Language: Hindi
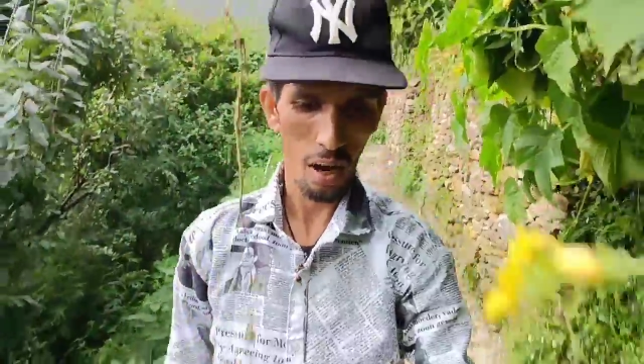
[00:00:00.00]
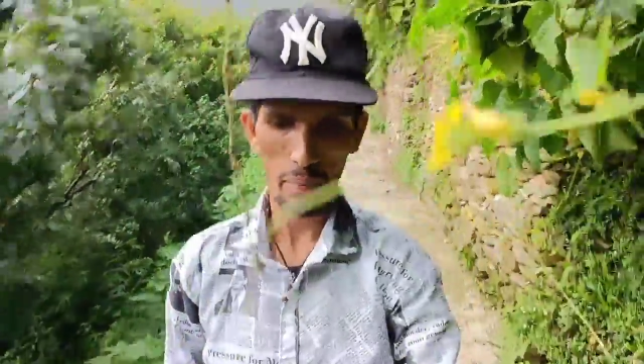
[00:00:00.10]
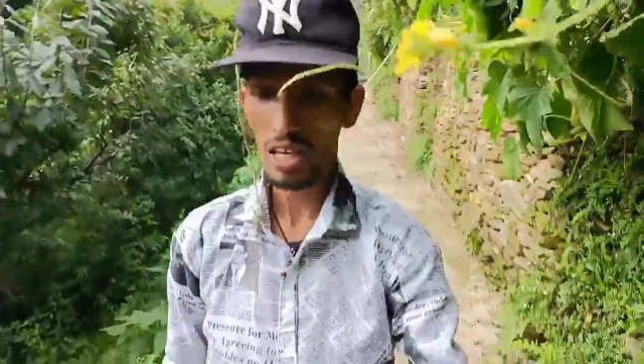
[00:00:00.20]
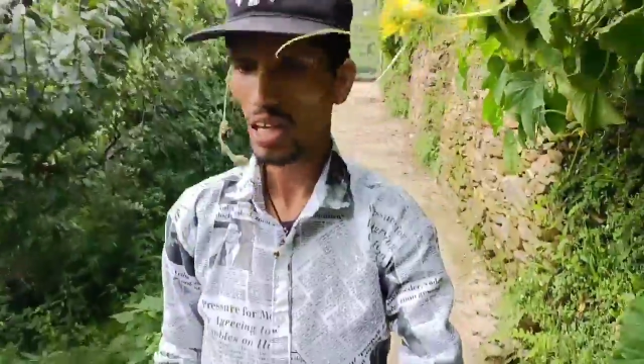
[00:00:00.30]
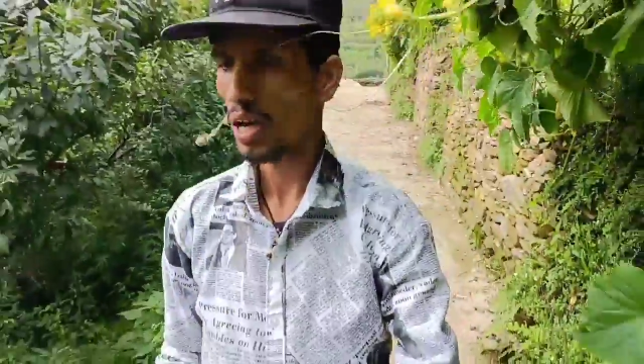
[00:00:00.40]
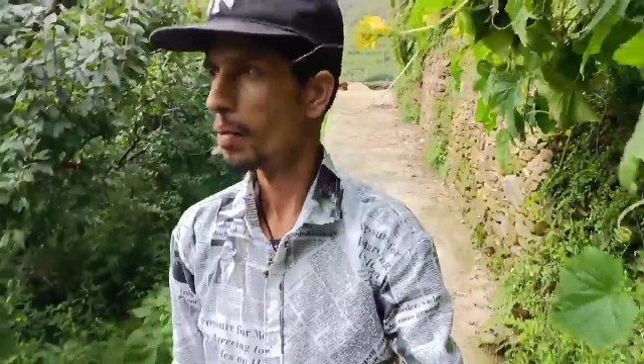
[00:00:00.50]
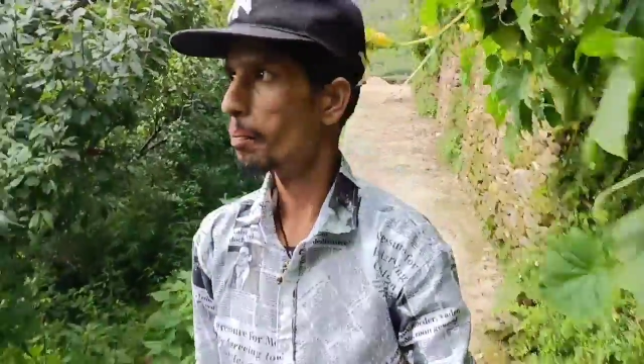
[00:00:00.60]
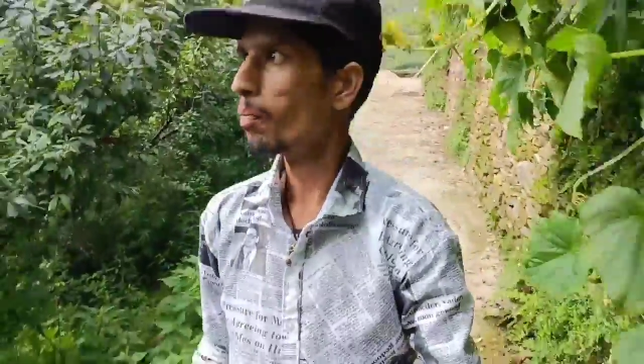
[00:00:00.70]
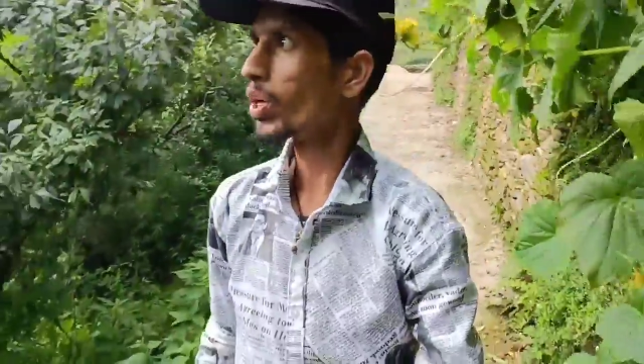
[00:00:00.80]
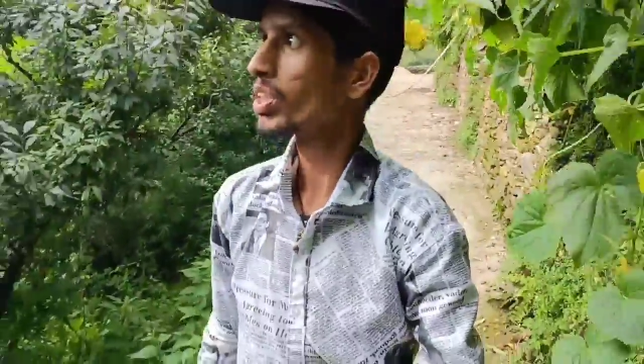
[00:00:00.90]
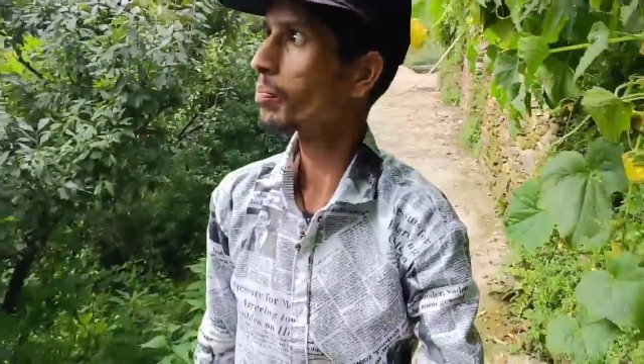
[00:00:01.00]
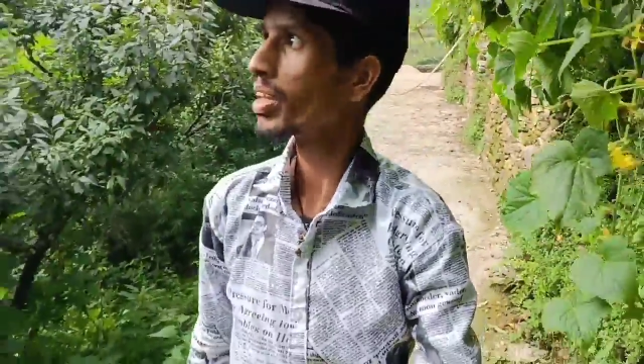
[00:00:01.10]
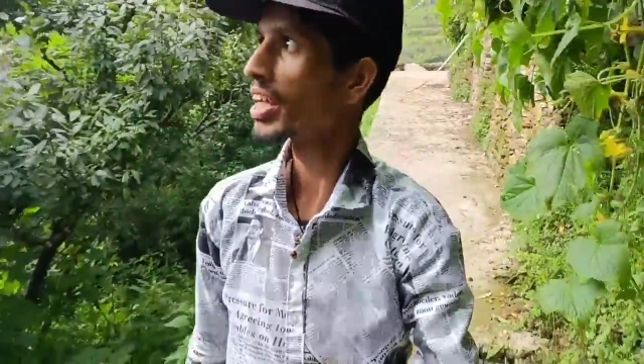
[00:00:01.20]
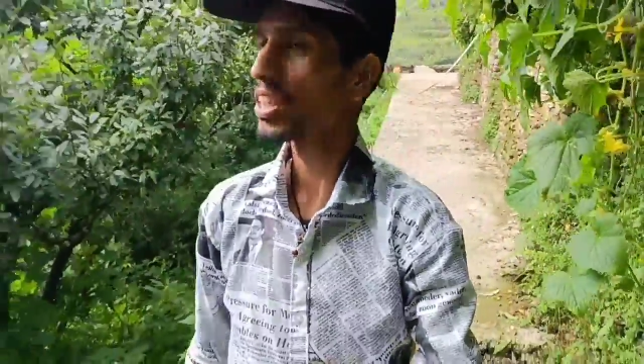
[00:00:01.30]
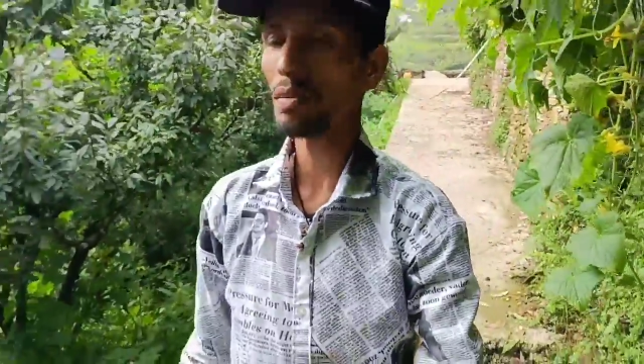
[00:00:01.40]
मौसम ने एकदम से
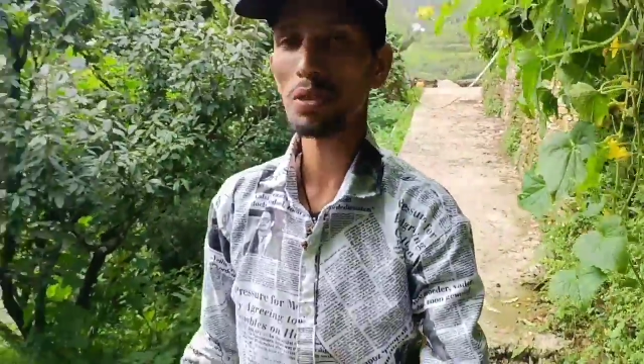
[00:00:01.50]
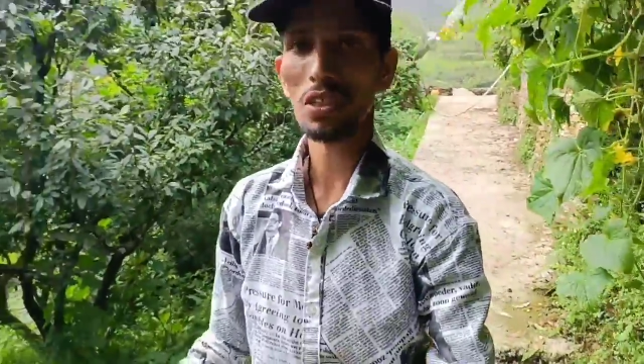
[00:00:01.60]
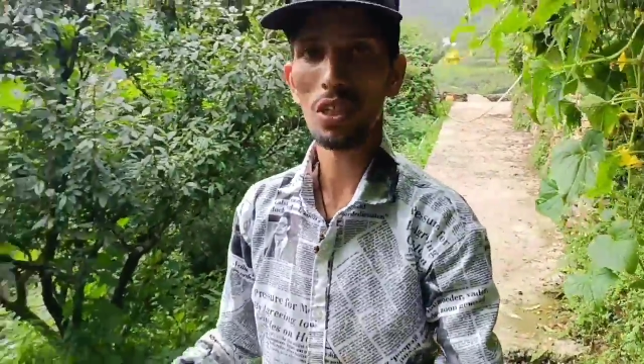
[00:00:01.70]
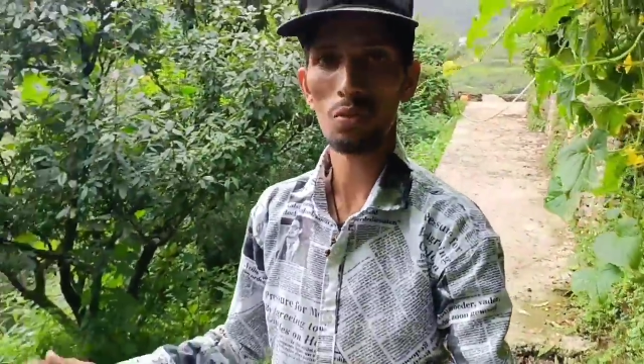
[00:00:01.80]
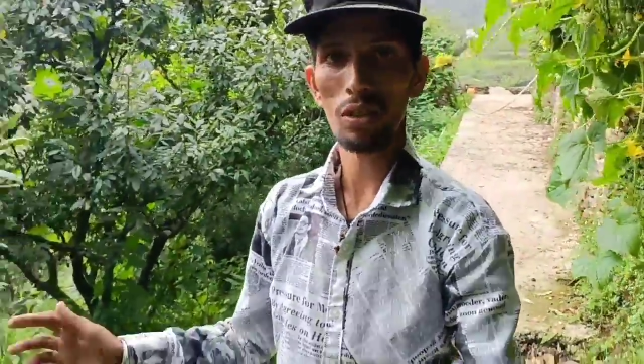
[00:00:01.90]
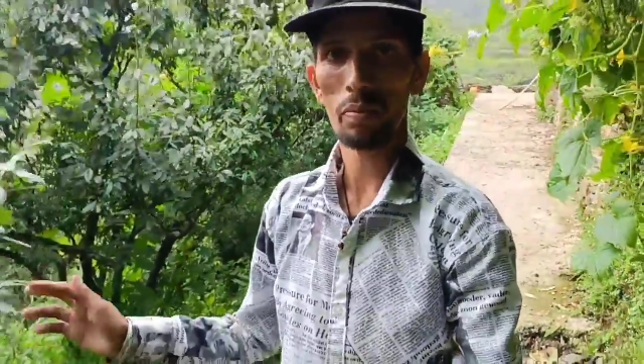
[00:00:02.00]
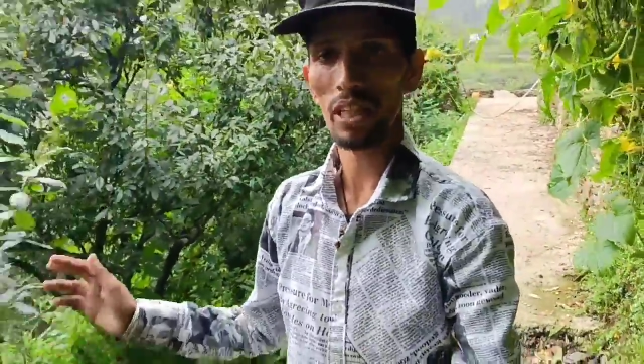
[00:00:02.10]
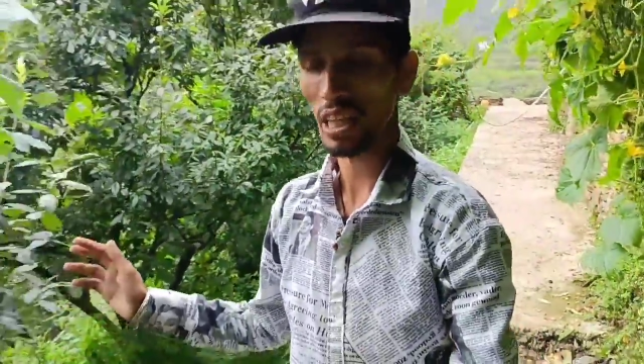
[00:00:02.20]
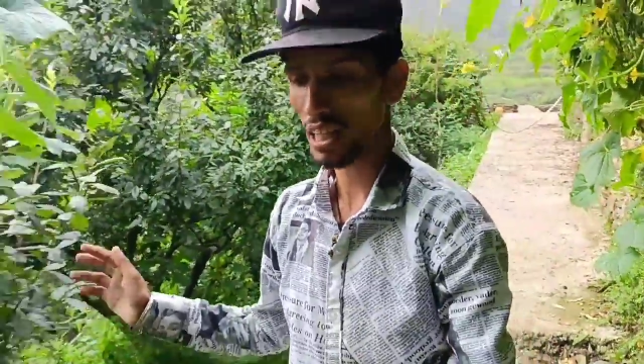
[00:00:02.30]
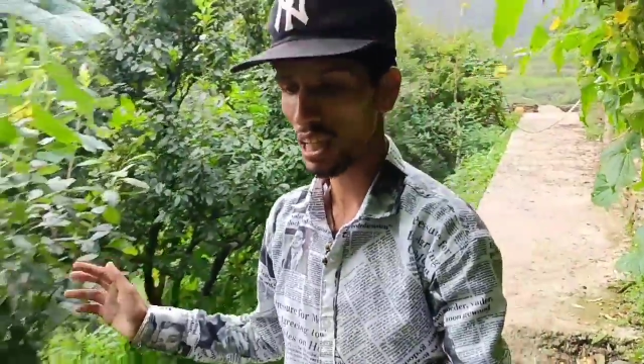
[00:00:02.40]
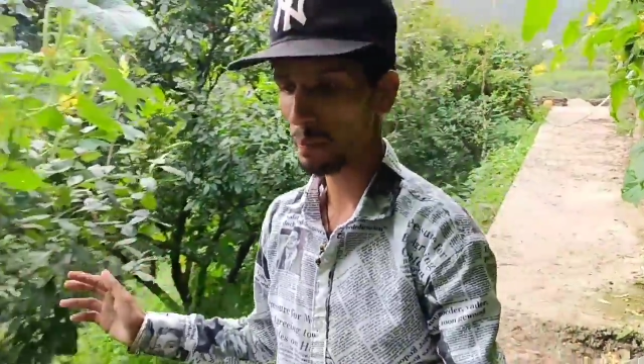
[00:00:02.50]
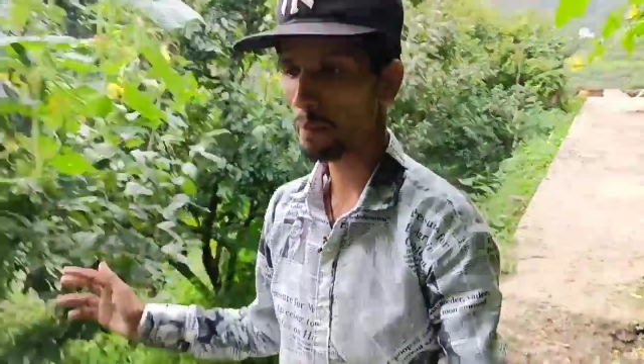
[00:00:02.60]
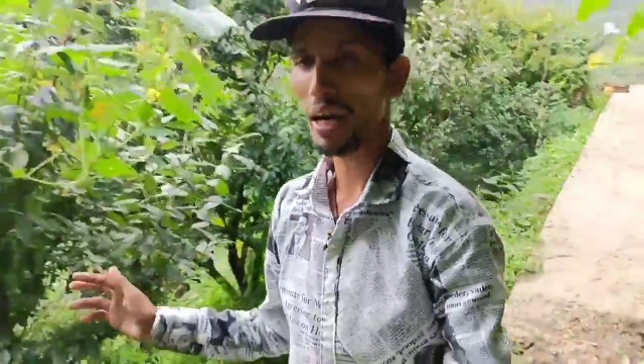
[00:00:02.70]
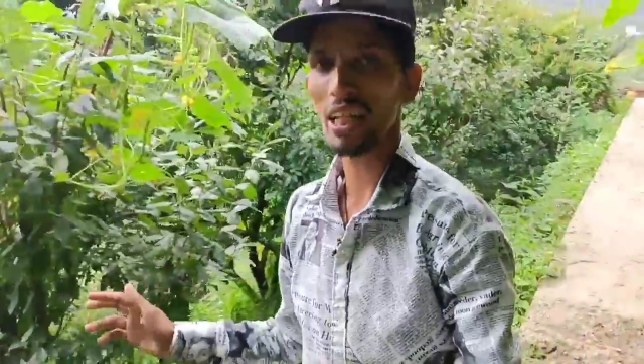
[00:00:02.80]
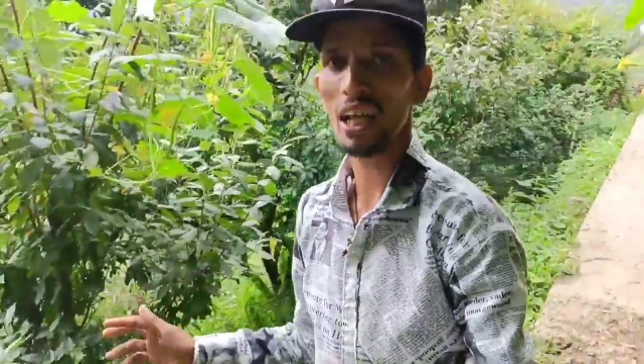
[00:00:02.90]
करवट बदल ली है बादल आदल
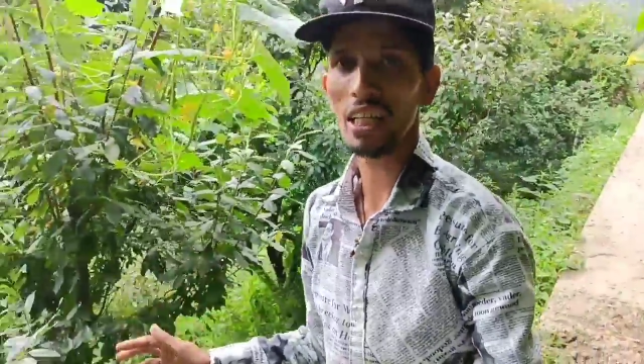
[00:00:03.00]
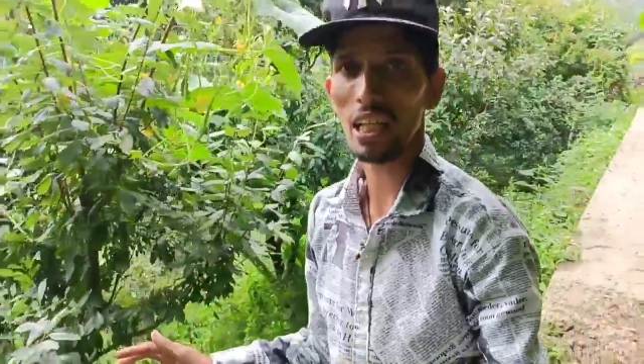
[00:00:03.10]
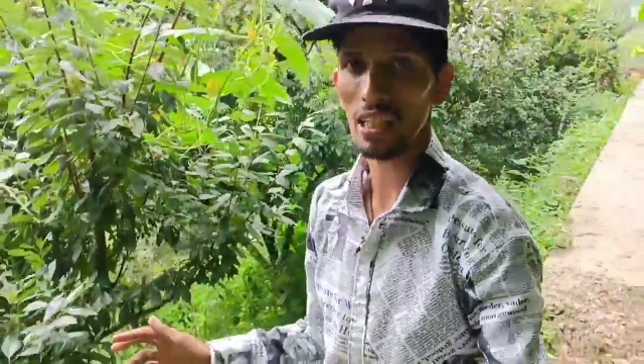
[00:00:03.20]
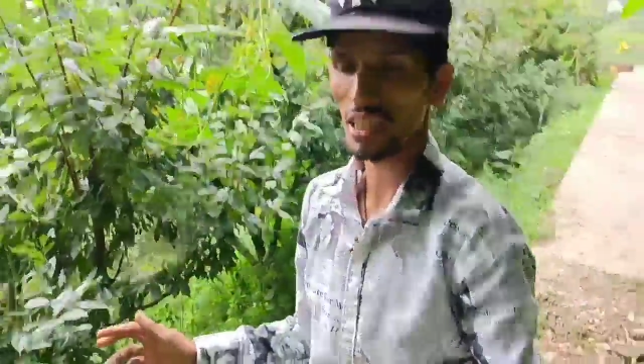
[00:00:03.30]
लग गए हैं तगड़े